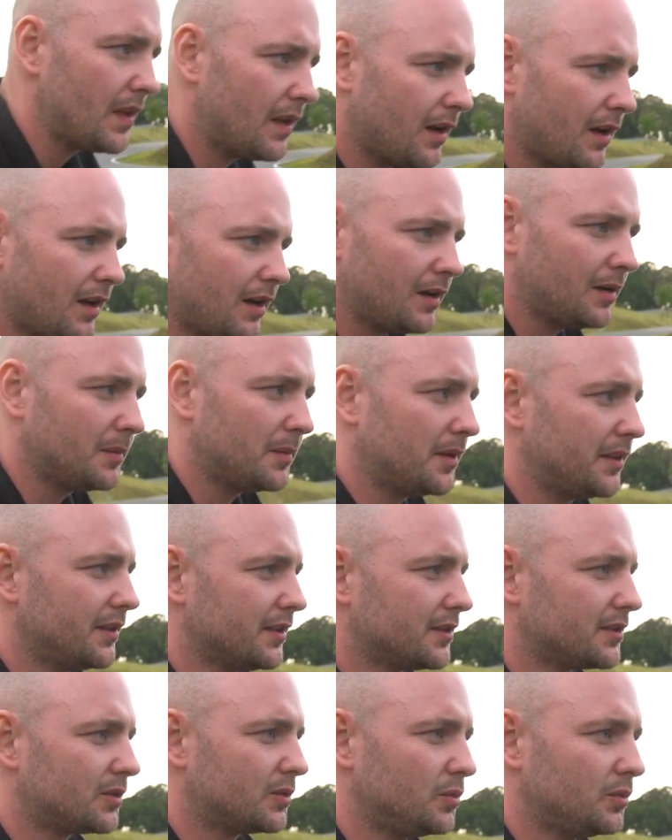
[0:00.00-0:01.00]
aber
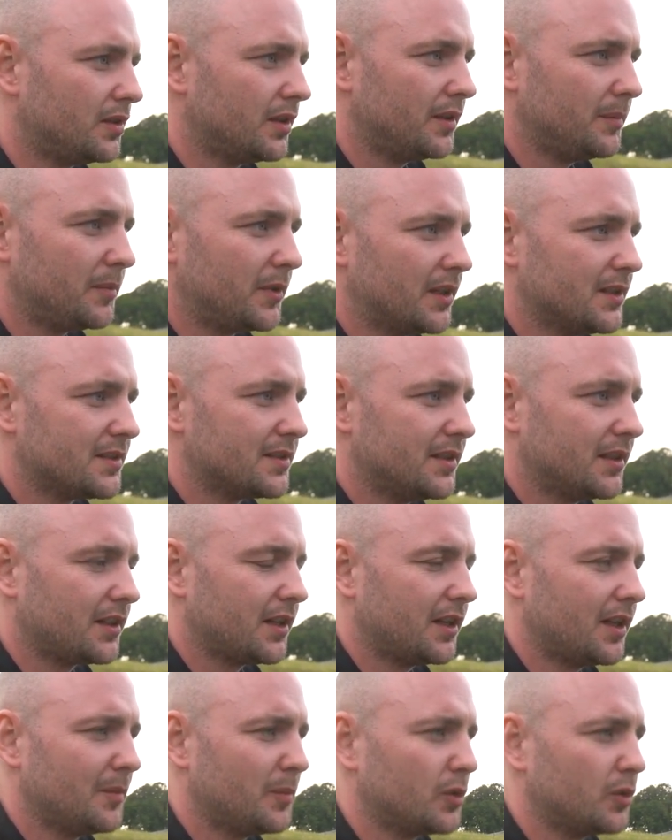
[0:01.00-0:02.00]
das tut dem Ganzen ja
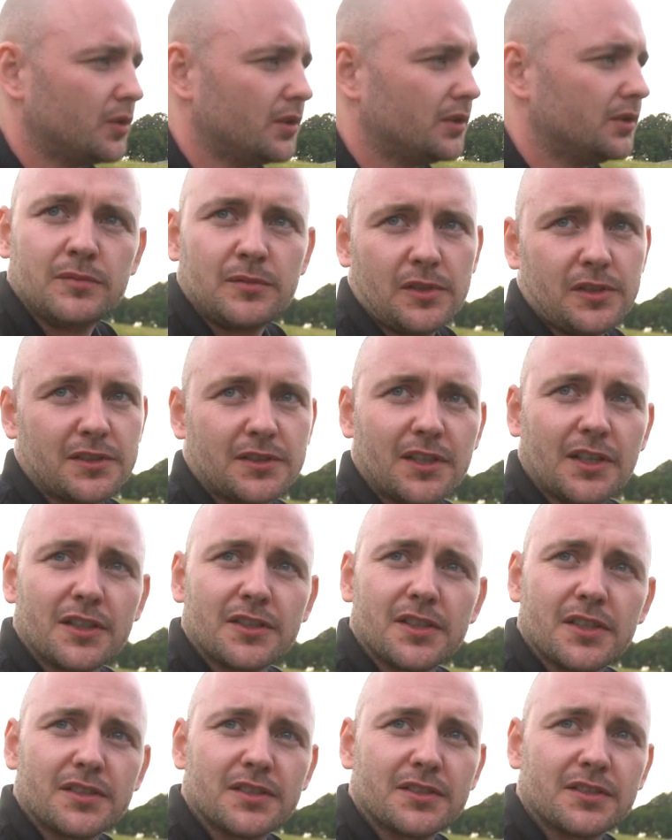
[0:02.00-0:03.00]
keinen Abbruch. Ist ja. Hm. der
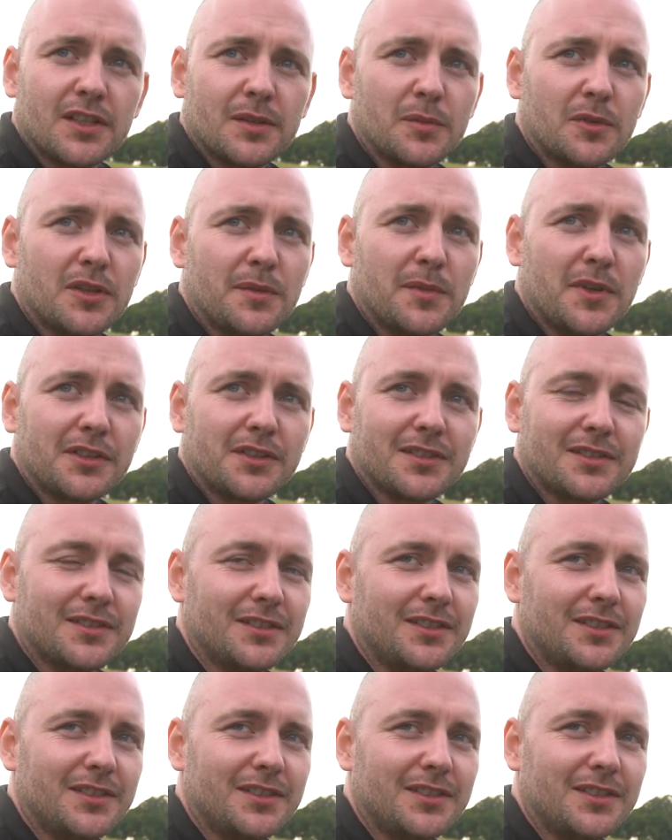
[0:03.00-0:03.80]
Gesetzgeber, der mag das